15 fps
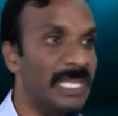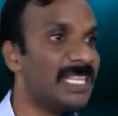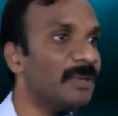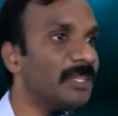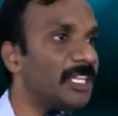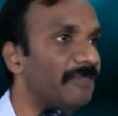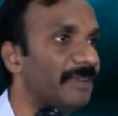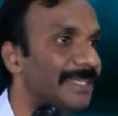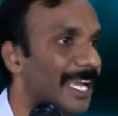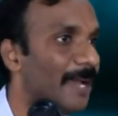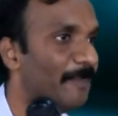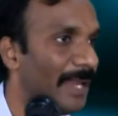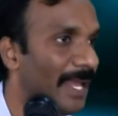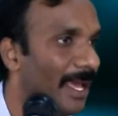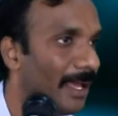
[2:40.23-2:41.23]
నీతిమంతుని
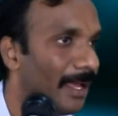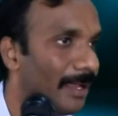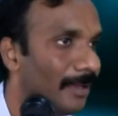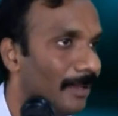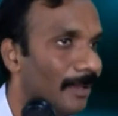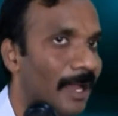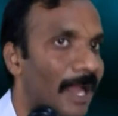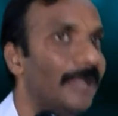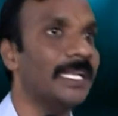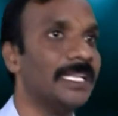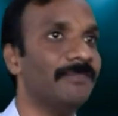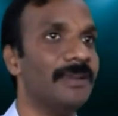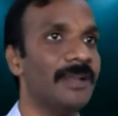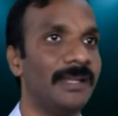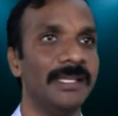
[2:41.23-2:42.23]
విజ్ఞాపన అంటే
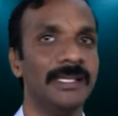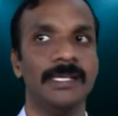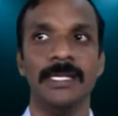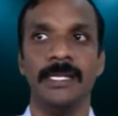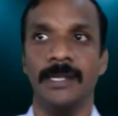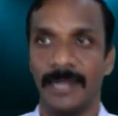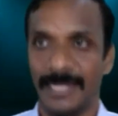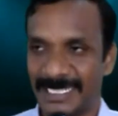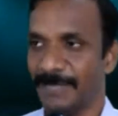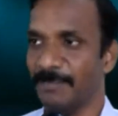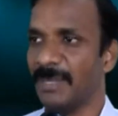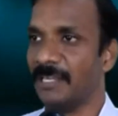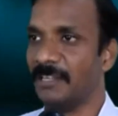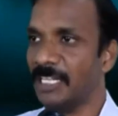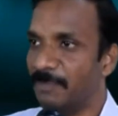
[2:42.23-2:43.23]
అర్థం ఏంటంటే
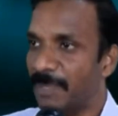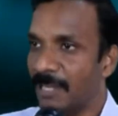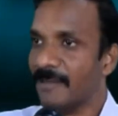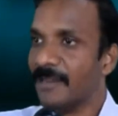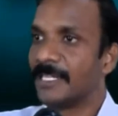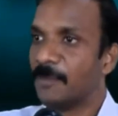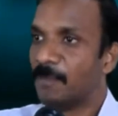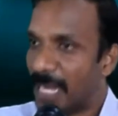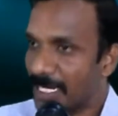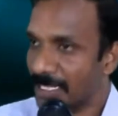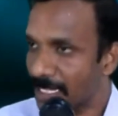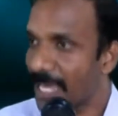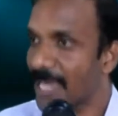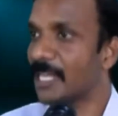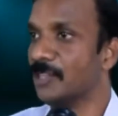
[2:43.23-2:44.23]
రక్షింపనటువంటి బిలివర్ యొక్క
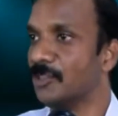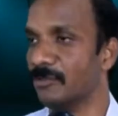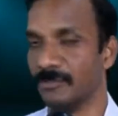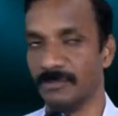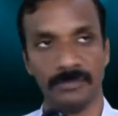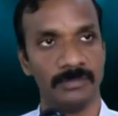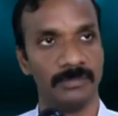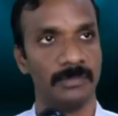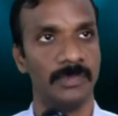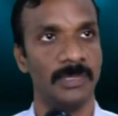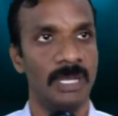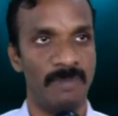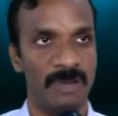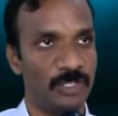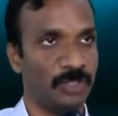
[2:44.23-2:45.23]
ప్రార్థన అని అర్థం
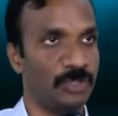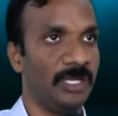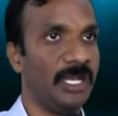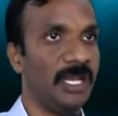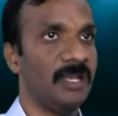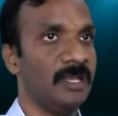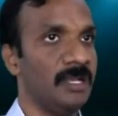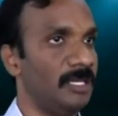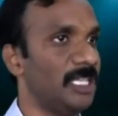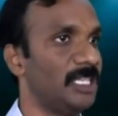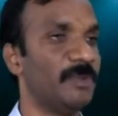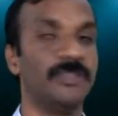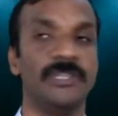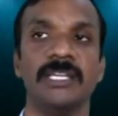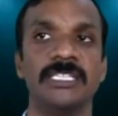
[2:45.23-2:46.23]
పరిశుద్ధంగా
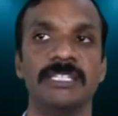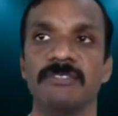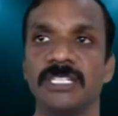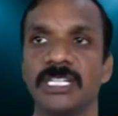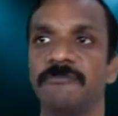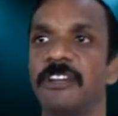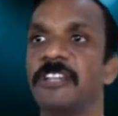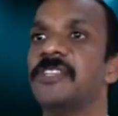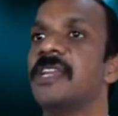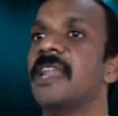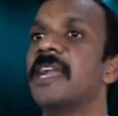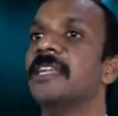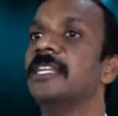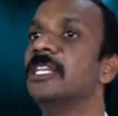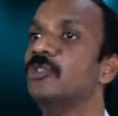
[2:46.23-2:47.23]
నీతిమంతులుగా జీవించే
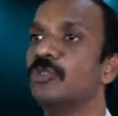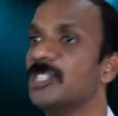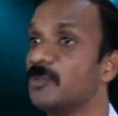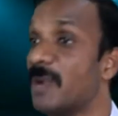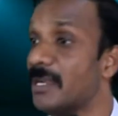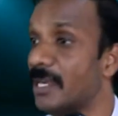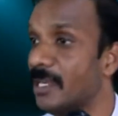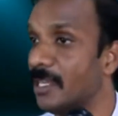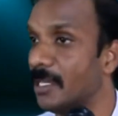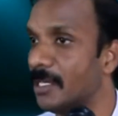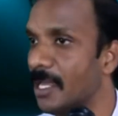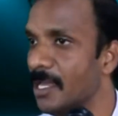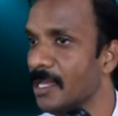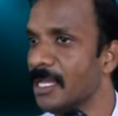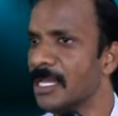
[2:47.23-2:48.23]
ఫరిశీల్ లాంటి నీతి గురించి మాట్లాడదు
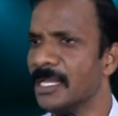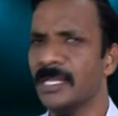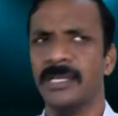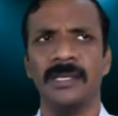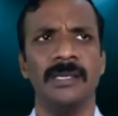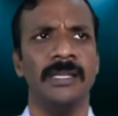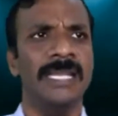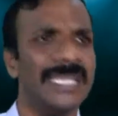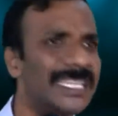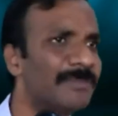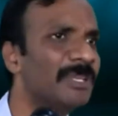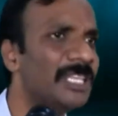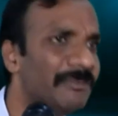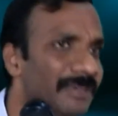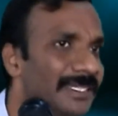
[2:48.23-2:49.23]
అక్కడ
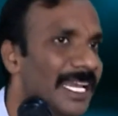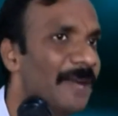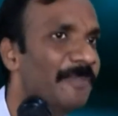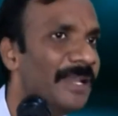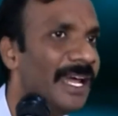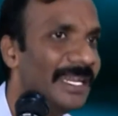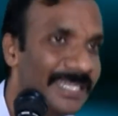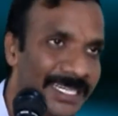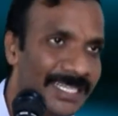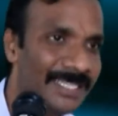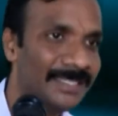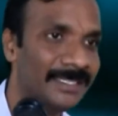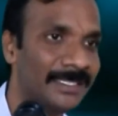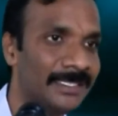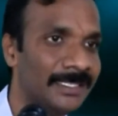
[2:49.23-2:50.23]
నీతిమంతుని విజ్ఞాపన అంటే